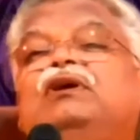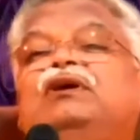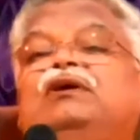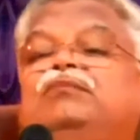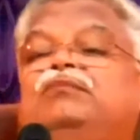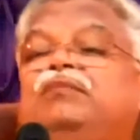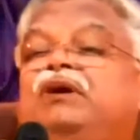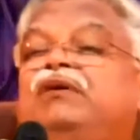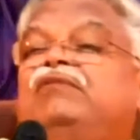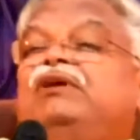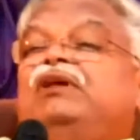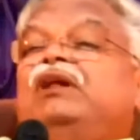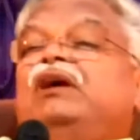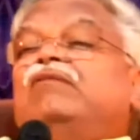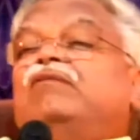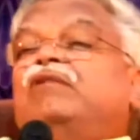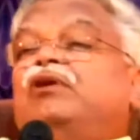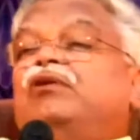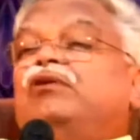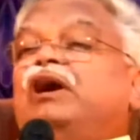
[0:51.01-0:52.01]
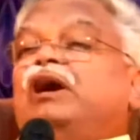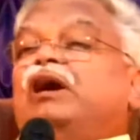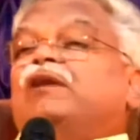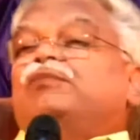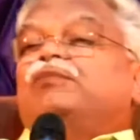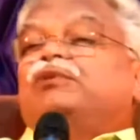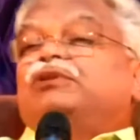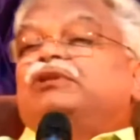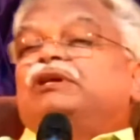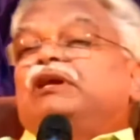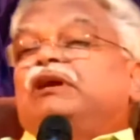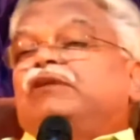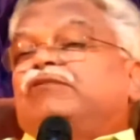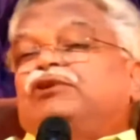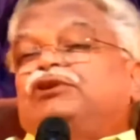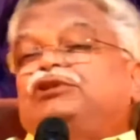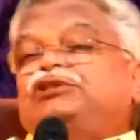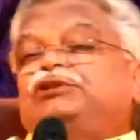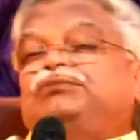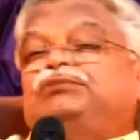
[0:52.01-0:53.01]
మరి వినేవాడు లేకపోతే
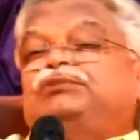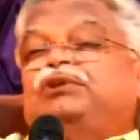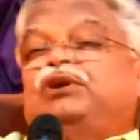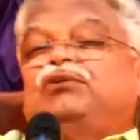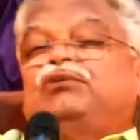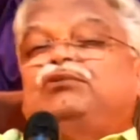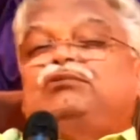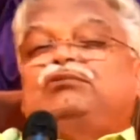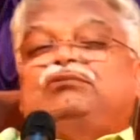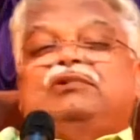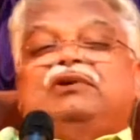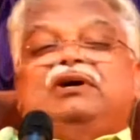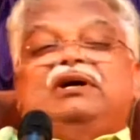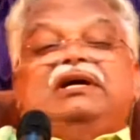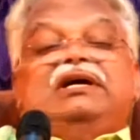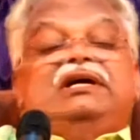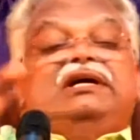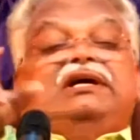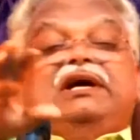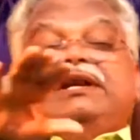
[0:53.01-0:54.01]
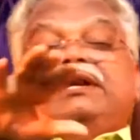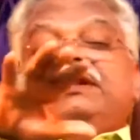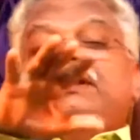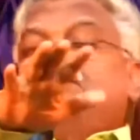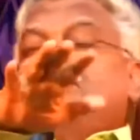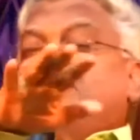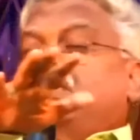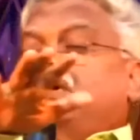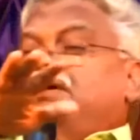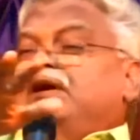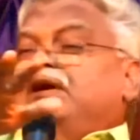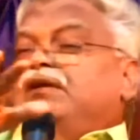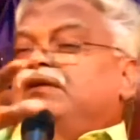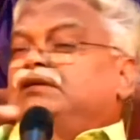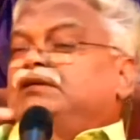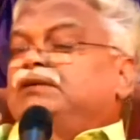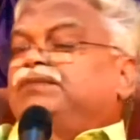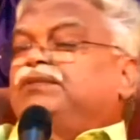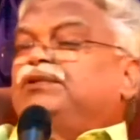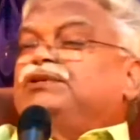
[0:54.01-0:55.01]
ఎవరు చెబుతారు ఇవన్నీ వాక్యాలు
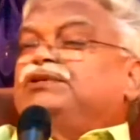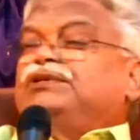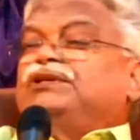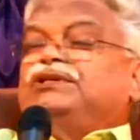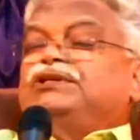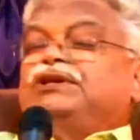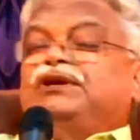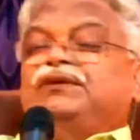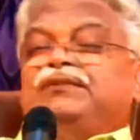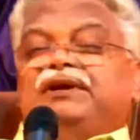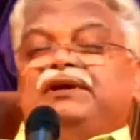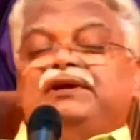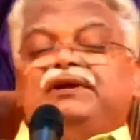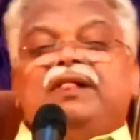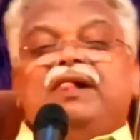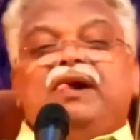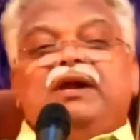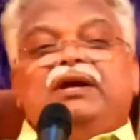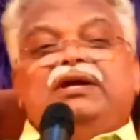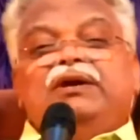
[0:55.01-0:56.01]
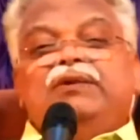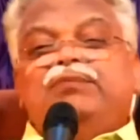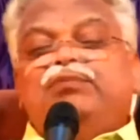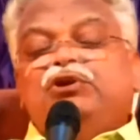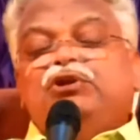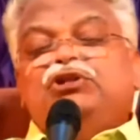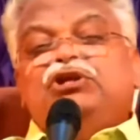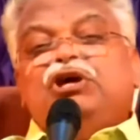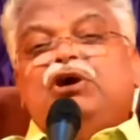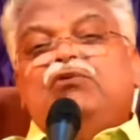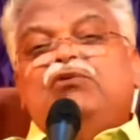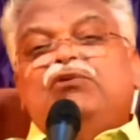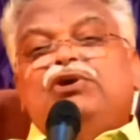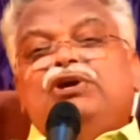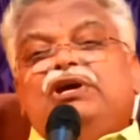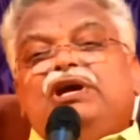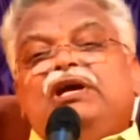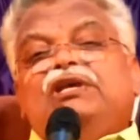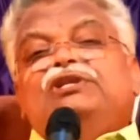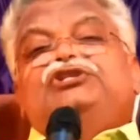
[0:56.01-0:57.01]
చెప్పుకొచ్చేసాడు మరి ఇప్పుడు దేవుడు
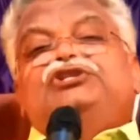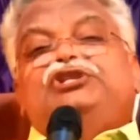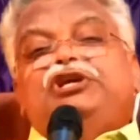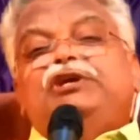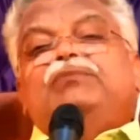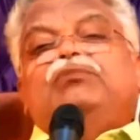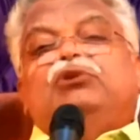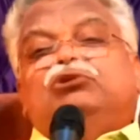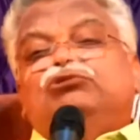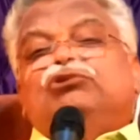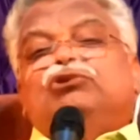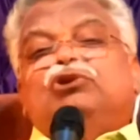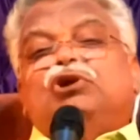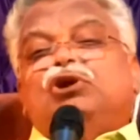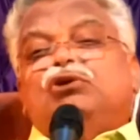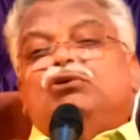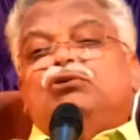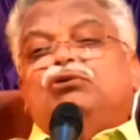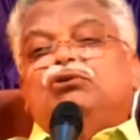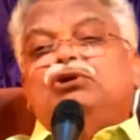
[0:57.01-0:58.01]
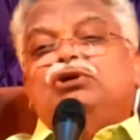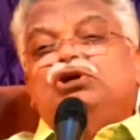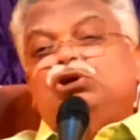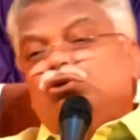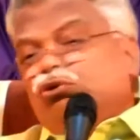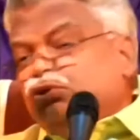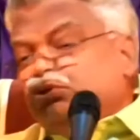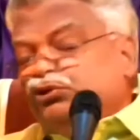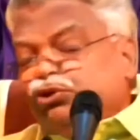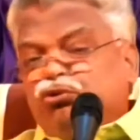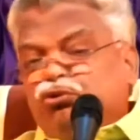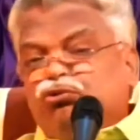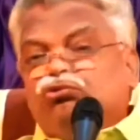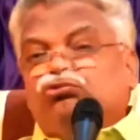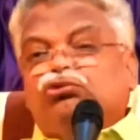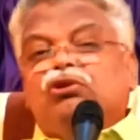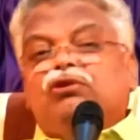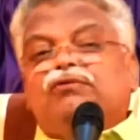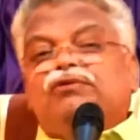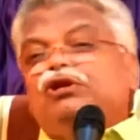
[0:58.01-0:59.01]
ఏం చేయబోతున్నాడో ఈరోజు
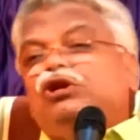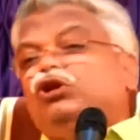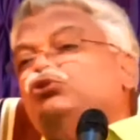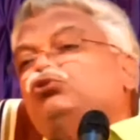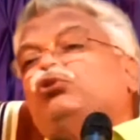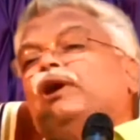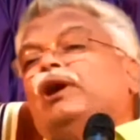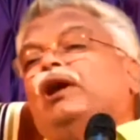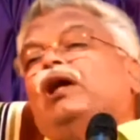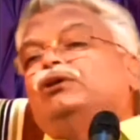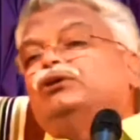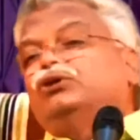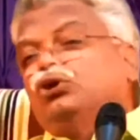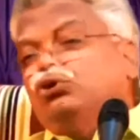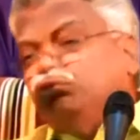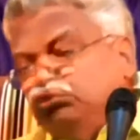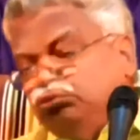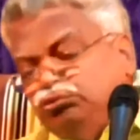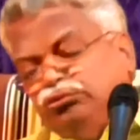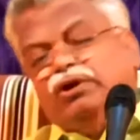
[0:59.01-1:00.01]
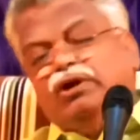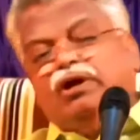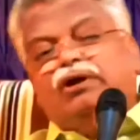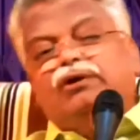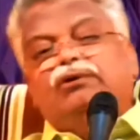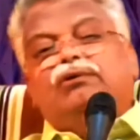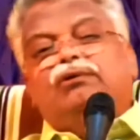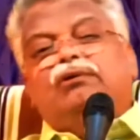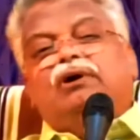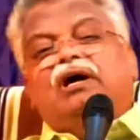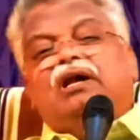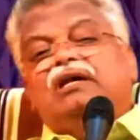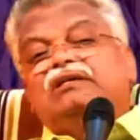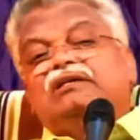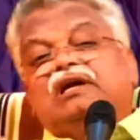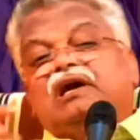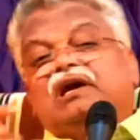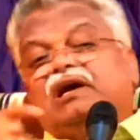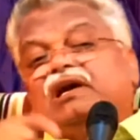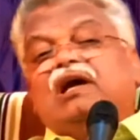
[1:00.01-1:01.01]
జరుగుతున్నవి ఎందుకు అలా జరుగుతున్నాయో అలా
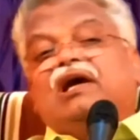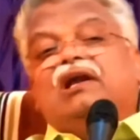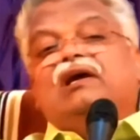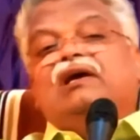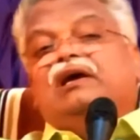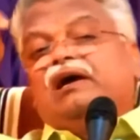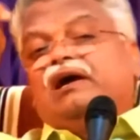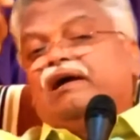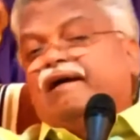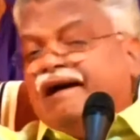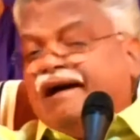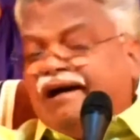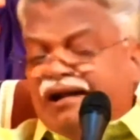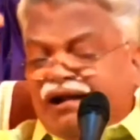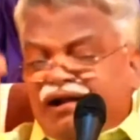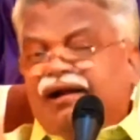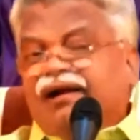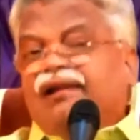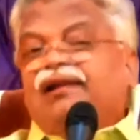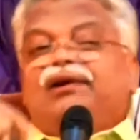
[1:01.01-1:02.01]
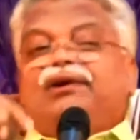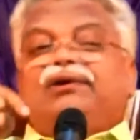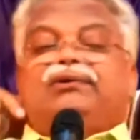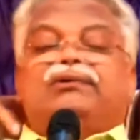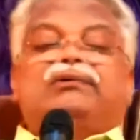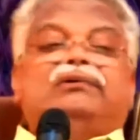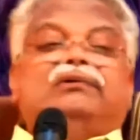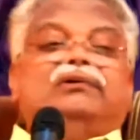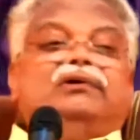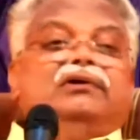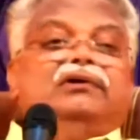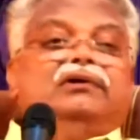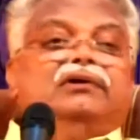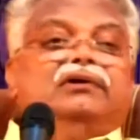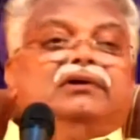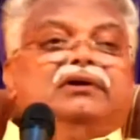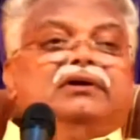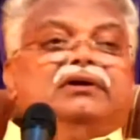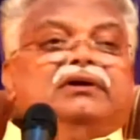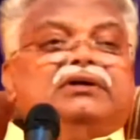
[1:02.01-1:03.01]
జరగడానికి కారణాలేంటో
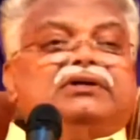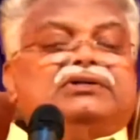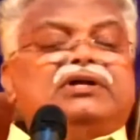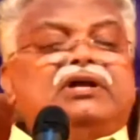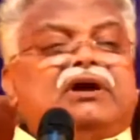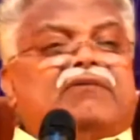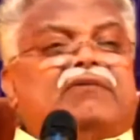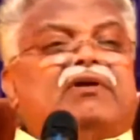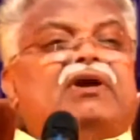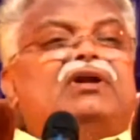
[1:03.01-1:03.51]
అసలు ఎవరైనా